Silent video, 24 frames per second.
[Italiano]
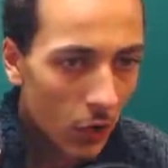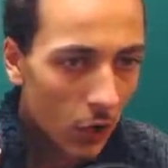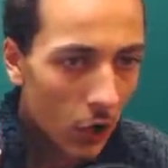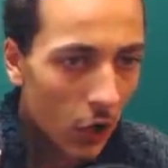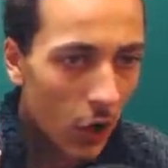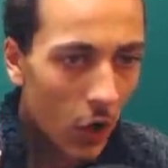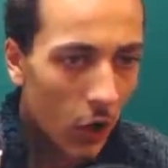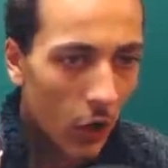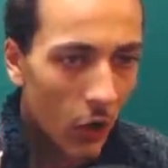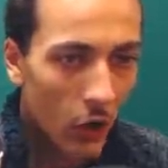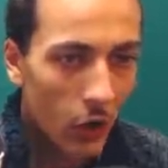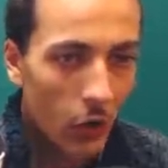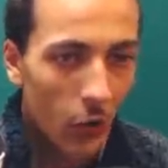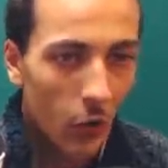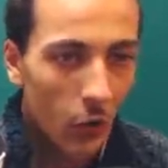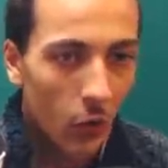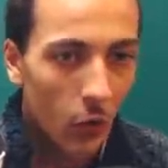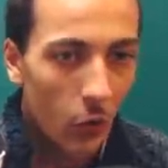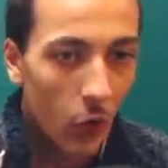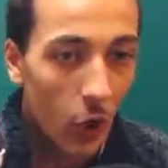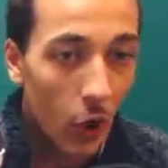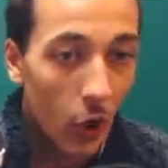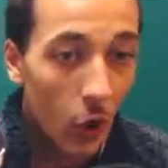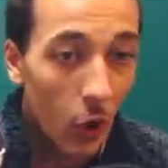
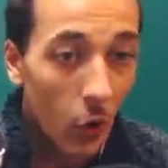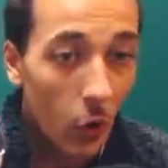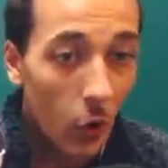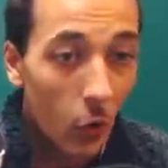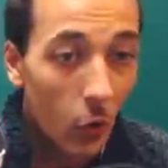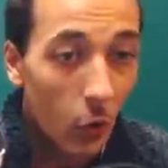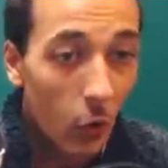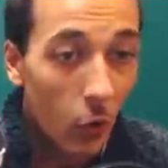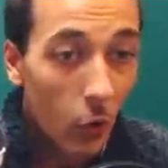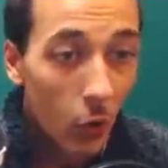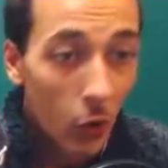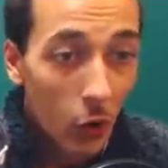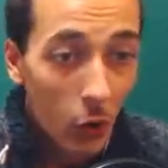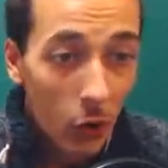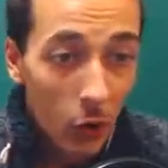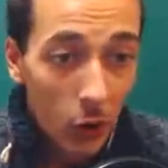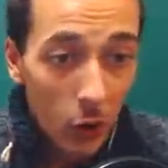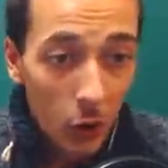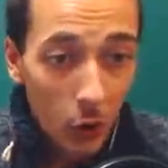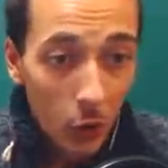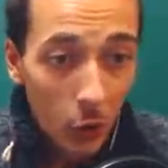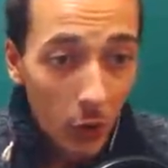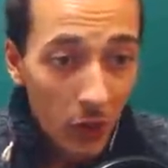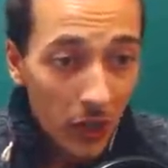Oh, wow.
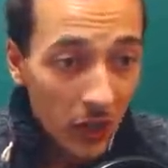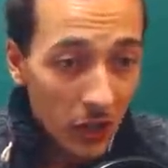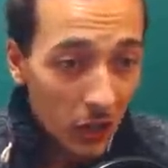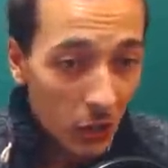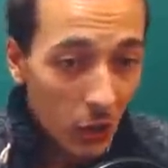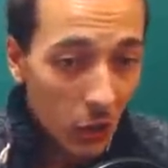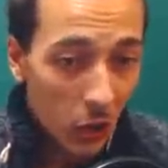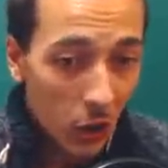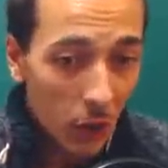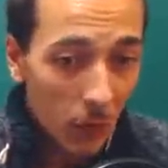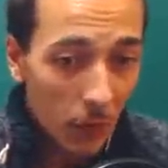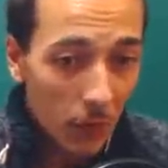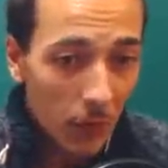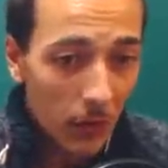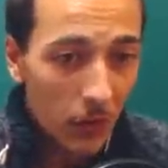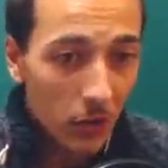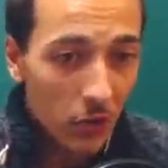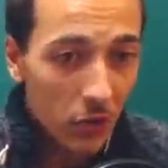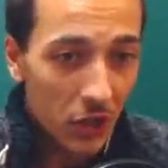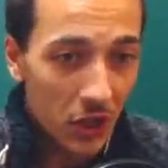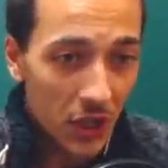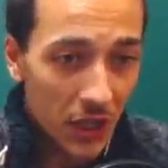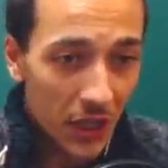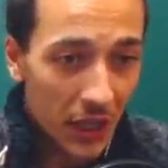Quick
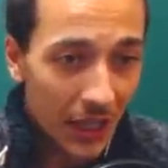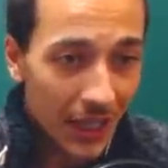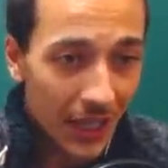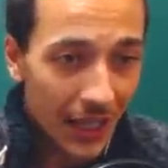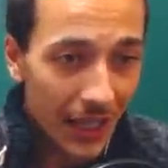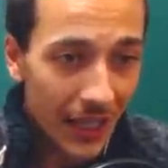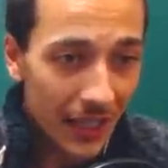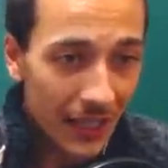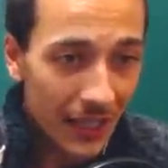scope così a